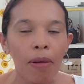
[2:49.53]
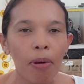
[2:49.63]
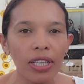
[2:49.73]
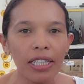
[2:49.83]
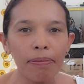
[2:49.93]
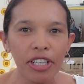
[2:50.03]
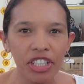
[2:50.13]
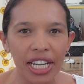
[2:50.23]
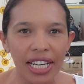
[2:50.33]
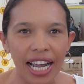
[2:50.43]
botando
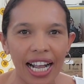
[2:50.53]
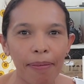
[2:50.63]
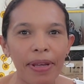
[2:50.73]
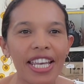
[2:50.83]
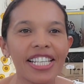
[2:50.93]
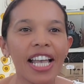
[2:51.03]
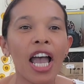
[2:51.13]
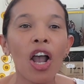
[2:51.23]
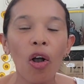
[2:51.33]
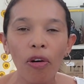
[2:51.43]
besteira na cabeça.
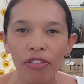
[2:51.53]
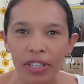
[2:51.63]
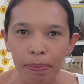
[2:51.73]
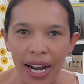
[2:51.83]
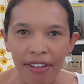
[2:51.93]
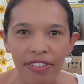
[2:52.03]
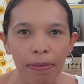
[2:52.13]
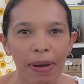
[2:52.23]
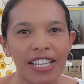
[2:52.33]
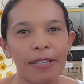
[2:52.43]
Convido para
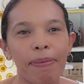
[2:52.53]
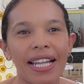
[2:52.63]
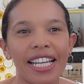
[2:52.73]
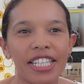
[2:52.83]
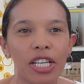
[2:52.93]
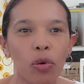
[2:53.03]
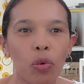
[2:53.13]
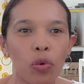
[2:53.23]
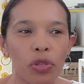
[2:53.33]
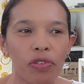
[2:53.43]
vir participar desse
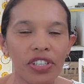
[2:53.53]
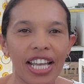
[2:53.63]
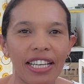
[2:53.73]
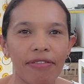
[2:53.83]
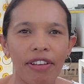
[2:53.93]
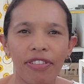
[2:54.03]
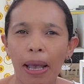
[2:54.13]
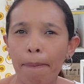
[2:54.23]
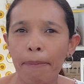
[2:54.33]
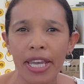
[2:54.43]
curso. Você aqui vai
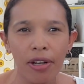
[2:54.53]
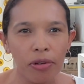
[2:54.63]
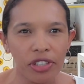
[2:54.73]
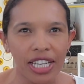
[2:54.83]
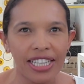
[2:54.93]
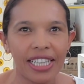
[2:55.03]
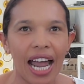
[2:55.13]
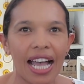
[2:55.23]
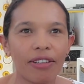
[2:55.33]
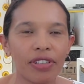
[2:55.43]
ficar bem
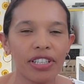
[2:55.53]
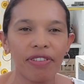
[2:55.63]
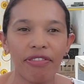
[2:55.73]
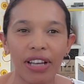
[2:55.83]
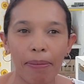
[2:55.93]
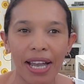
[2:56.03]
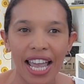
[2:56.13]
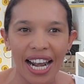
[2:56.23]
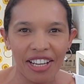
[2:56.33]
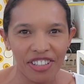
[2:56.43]
concentrada, você vai ficar mais
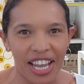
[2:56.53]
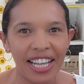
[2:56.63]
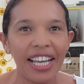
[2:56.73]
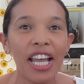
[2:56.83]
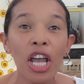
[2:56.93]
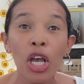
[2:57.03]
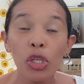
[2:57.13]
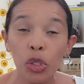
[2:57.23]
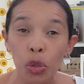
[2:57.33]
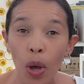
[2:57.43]
relaxada,
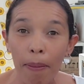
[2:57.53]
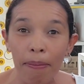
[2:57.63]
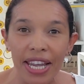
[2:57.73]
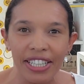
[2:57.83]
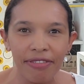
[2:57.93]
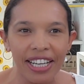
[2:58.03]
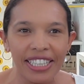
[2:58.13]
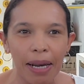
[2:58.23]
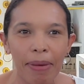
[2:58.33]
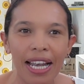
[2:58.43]
sua mente vai
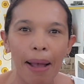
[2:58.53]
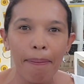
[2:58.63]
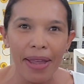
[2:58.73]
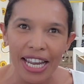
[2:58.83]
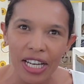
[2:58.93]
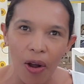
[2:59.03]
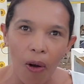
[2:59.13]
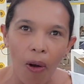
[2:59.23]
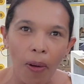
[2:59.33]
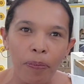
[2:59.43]
trabalhar
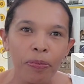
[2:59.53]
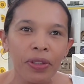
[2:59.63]
melhor